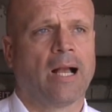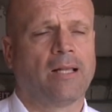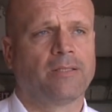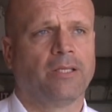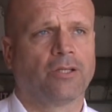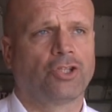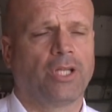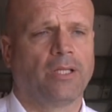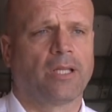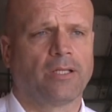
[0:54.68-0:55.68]
Also hier
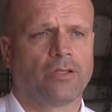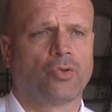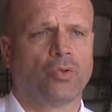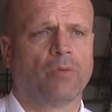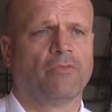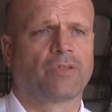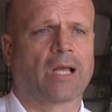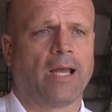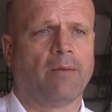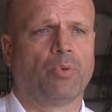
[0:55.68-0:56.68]
stehen dann in Zukunft
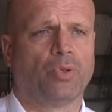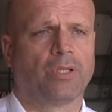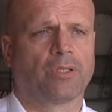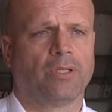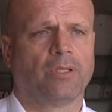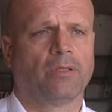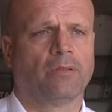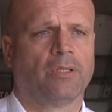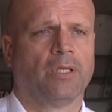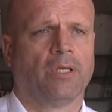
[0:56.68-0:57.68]
drei Boote drinne,
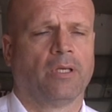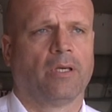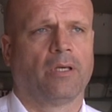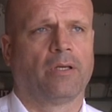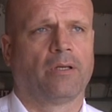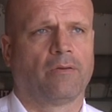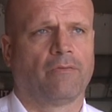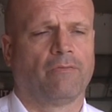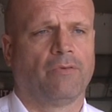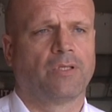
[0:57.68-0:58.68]
äh,
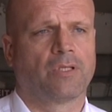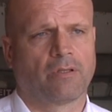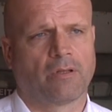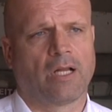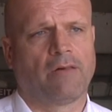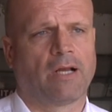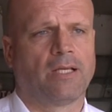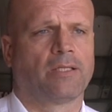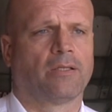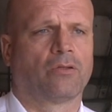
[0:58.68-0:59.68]
wie sie
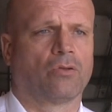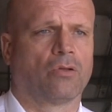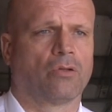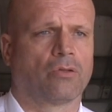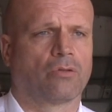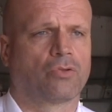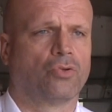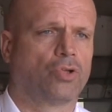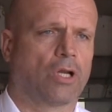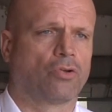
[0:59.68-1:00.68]
teilweise der
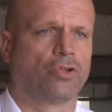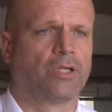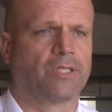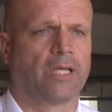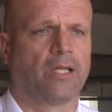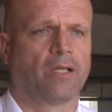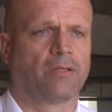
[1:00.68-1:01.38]
Zuschauer schon gesehen